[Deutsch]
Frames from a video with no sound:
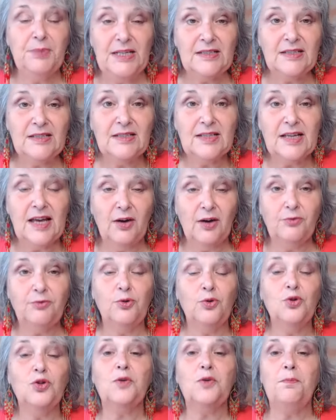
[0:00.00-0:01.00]

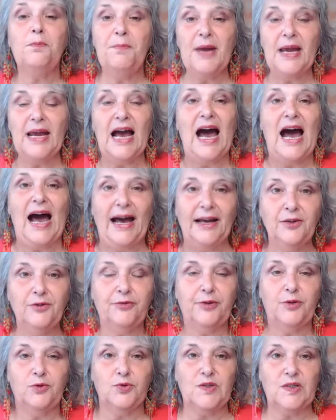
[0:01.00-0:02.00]
Businesserfolg
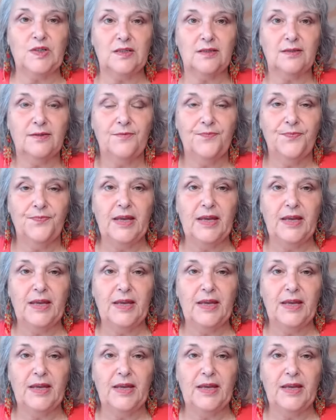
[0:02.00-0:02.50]
beeinflusst.